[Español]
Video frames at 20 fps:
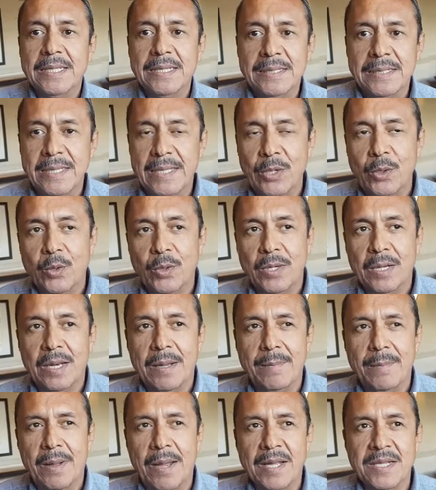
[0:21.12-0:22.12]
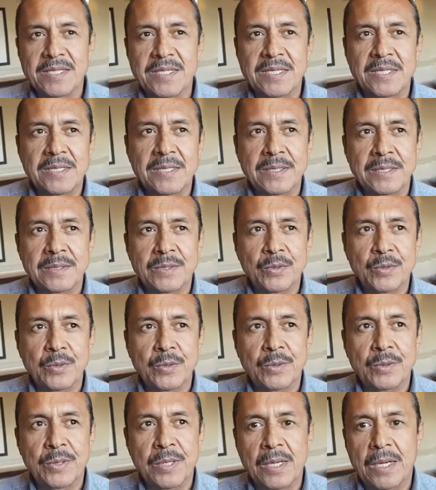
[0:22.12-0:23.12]
lo de la y
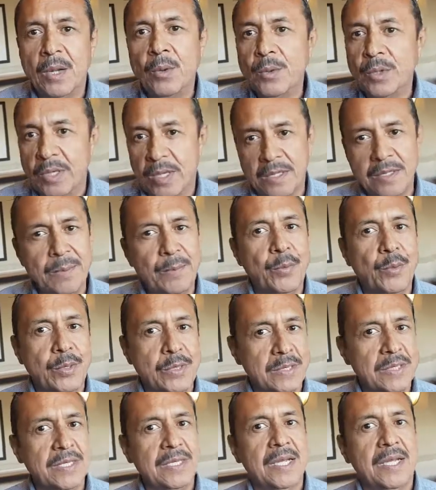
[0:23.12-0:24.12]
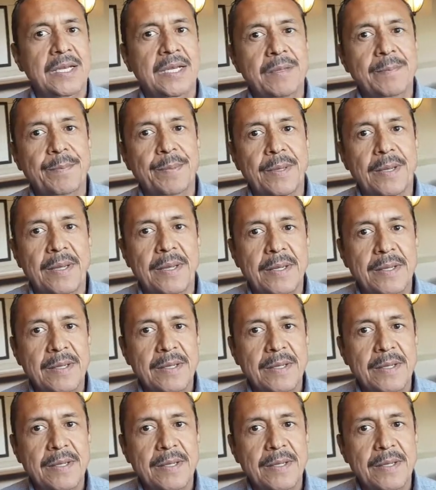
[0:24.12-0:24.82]
sobre la unidad de política limpia